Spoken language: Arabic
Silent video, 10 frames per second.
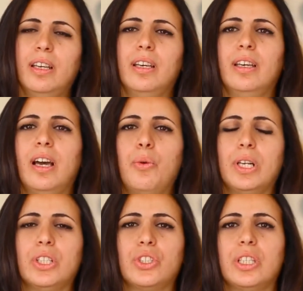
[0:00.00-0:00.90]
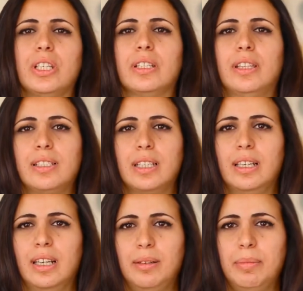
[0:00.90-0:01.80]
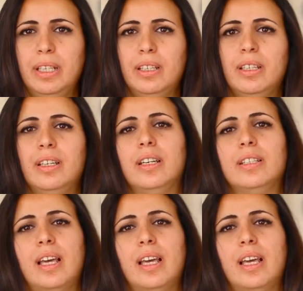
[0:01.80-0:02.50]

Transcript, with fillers: آه، أول إشي التحصيل العلمي آه،